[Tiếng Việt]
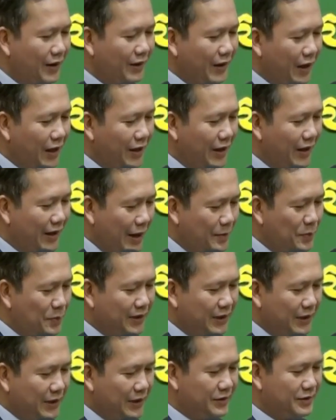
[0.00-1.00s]
nơi hệ ranh và
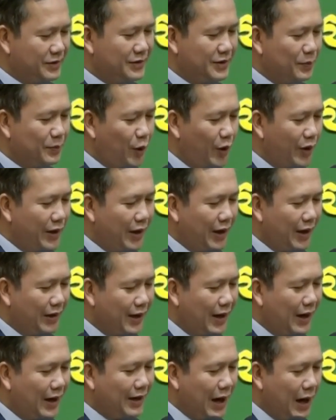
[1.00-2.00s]
tiền chỉ bôi đang ở
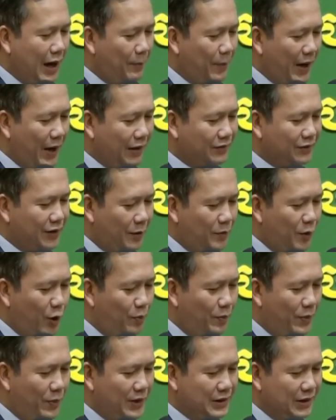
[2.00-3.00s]
tra cá pạ xóm
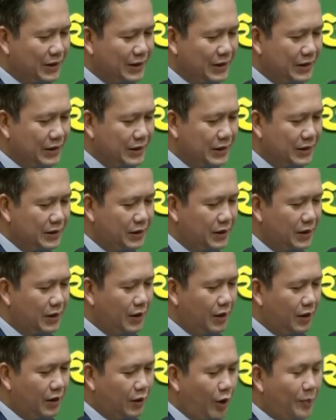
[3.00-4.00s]
rôm pi từ nia kia
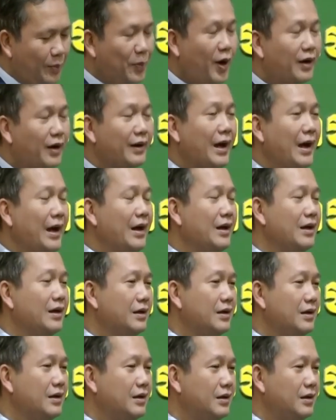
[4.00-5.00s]
rót phong đại
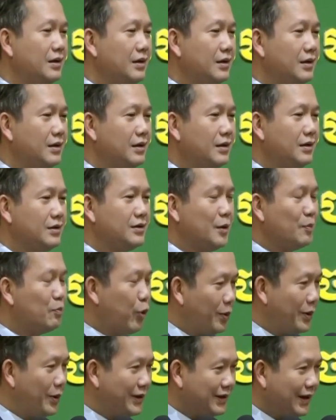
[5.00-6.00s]
chấm
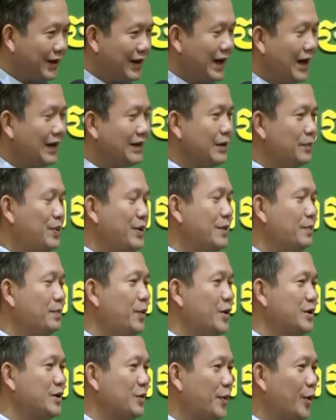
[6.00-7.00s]
pua bị say ai tập hiệp
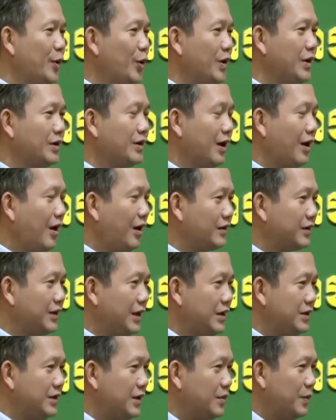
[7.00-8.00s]
bôi chấm đuôn còn lon
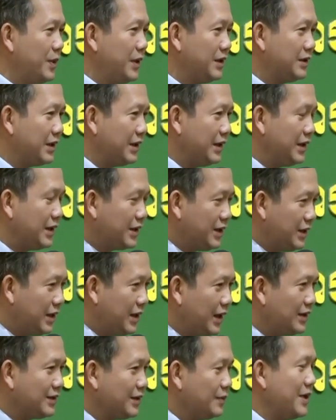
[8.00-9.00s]
tới dương miền từ nia kia
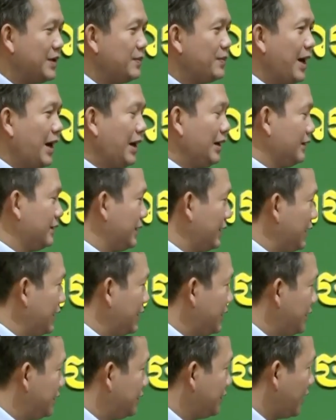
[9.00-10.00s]
ét em i bank từ nia
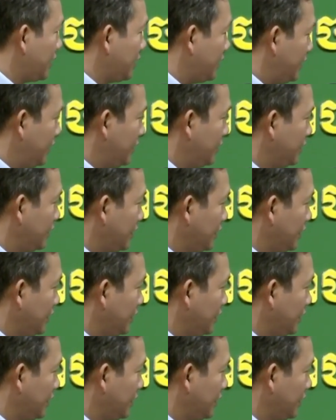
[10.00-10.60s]
kia sạ kia